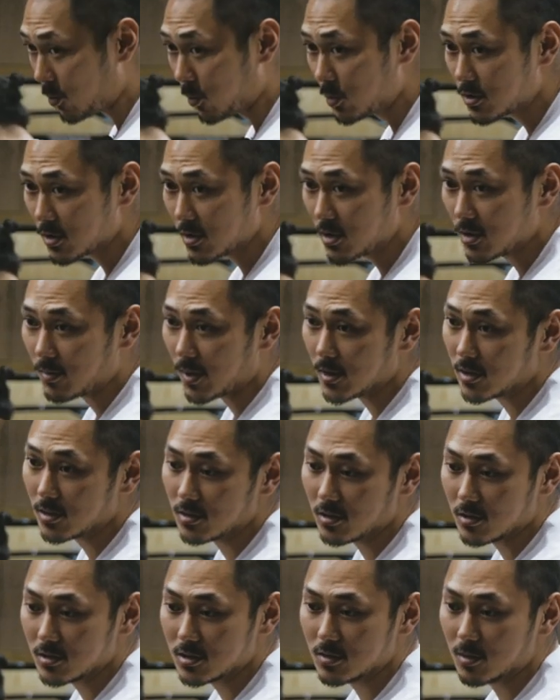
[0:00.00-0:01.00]
곡선을
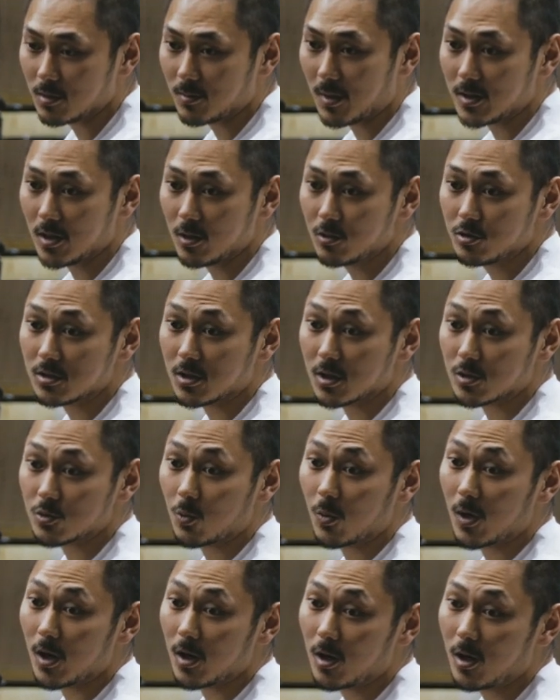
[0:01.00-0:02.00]
만드는 연습을 많이 해주시는 게
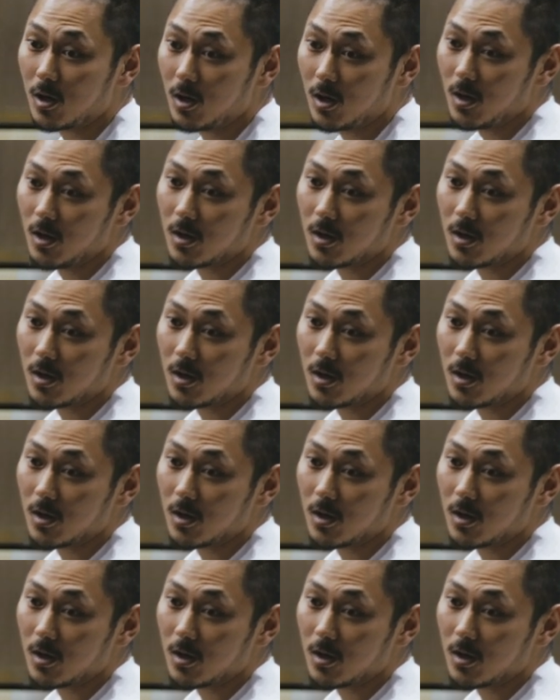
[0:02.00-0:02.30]
좋아요.